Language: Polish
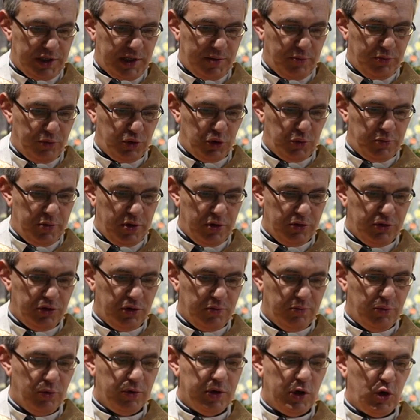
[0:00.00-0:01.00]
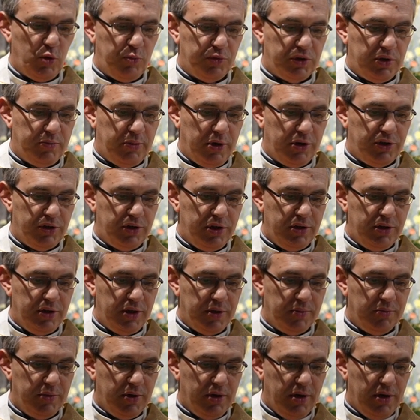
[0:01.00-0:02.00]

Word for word: całą śmiercią Boga o przebaczenie,